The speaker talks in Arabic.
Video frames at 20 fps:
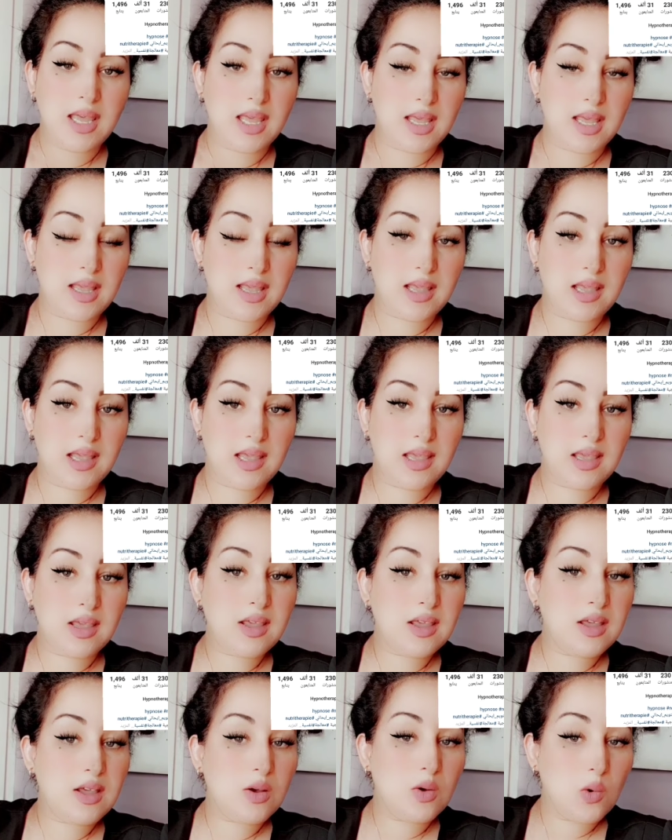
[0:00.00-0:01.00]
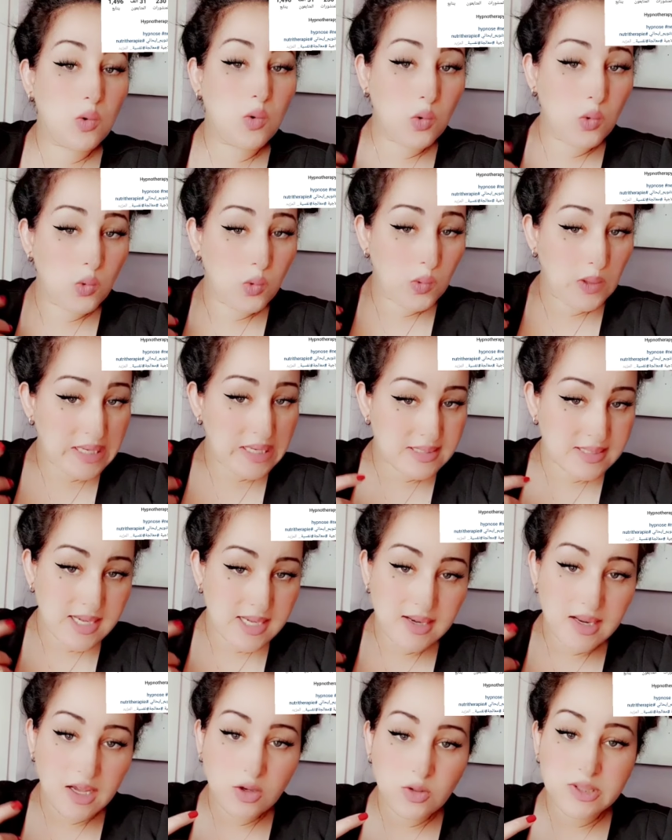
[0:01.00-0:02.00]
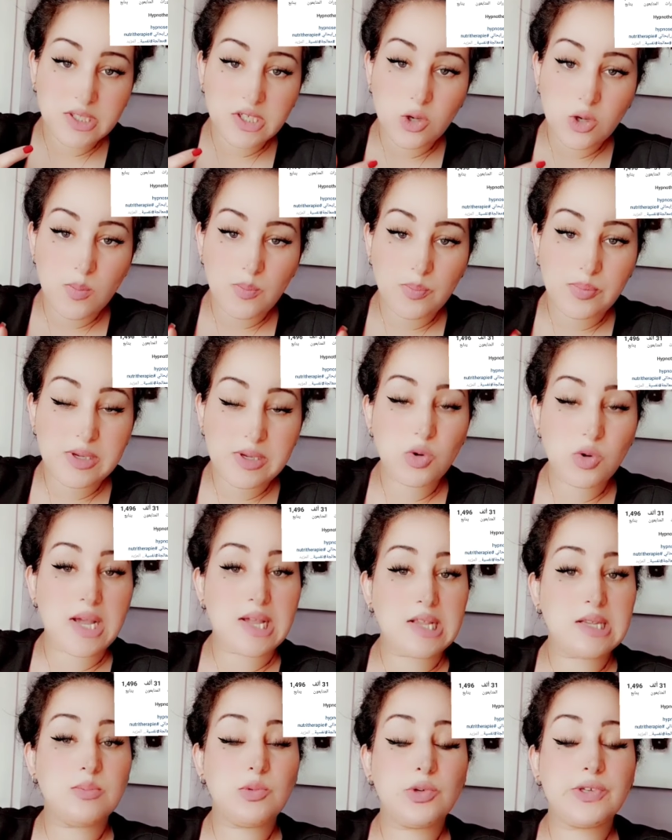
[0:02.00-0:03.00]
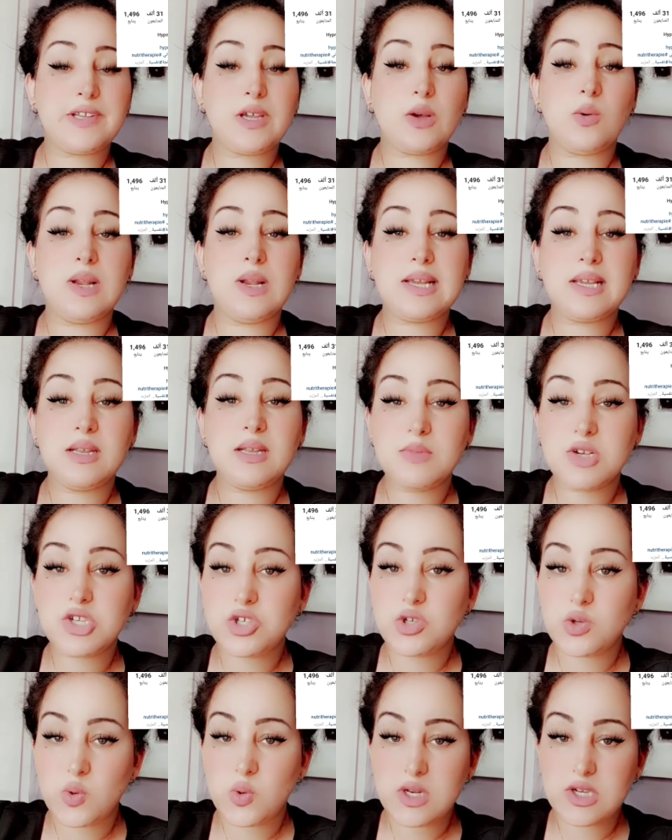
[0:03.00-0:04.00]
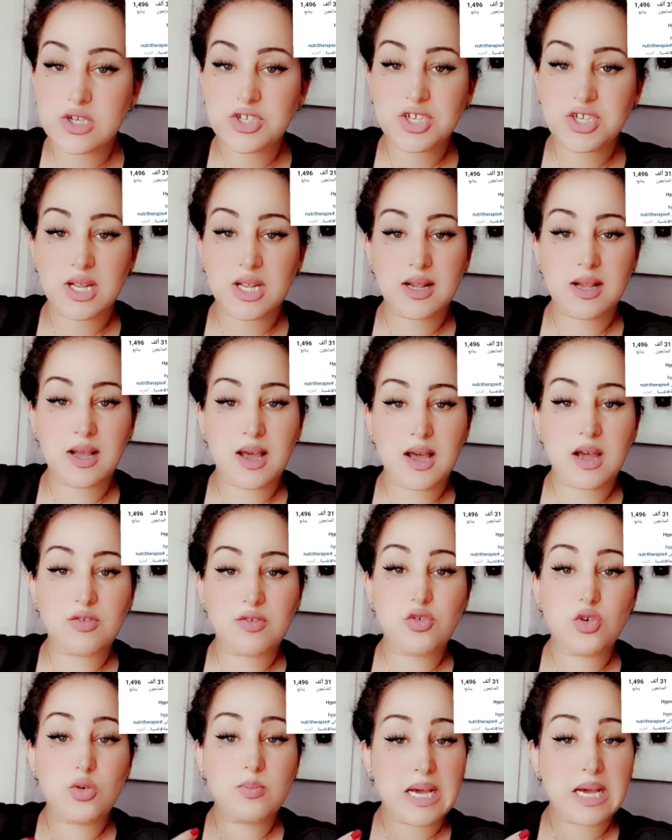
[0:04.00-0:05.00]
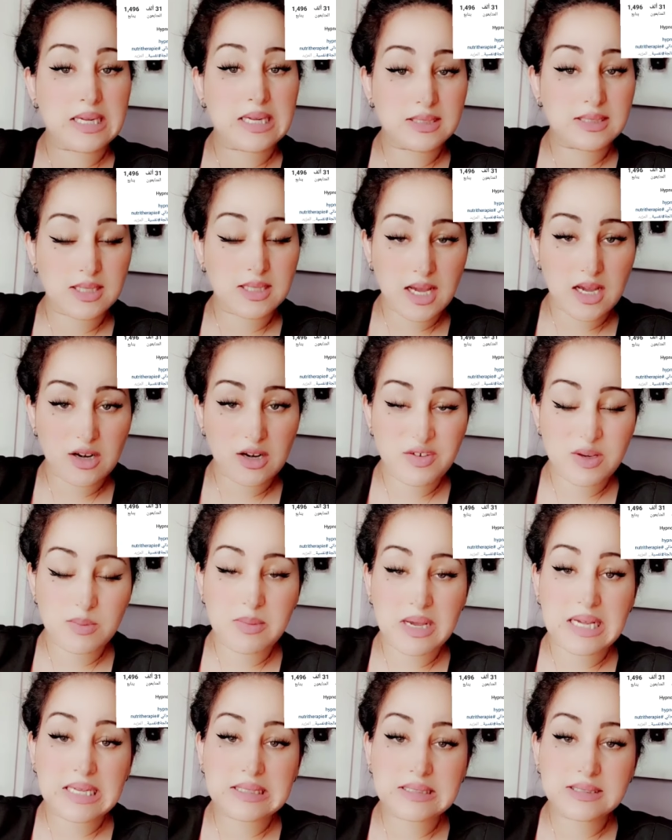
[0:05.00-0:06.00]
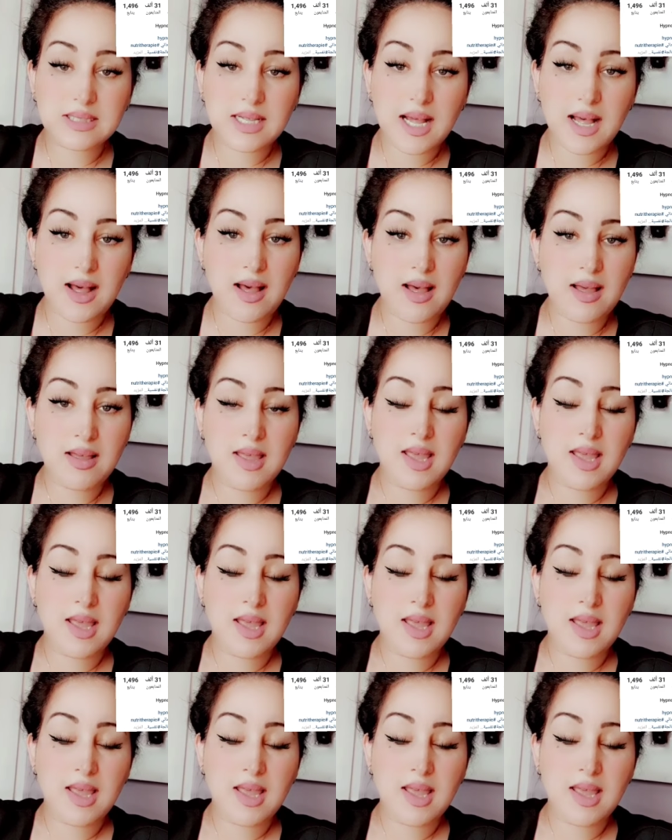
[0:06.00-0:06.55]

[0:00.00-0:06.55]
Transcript: أه وليت كناخذ دي كومبليمون اليمونتير ولكن ماشي كلشي راك عارفو مع عارفين مع الرضاعه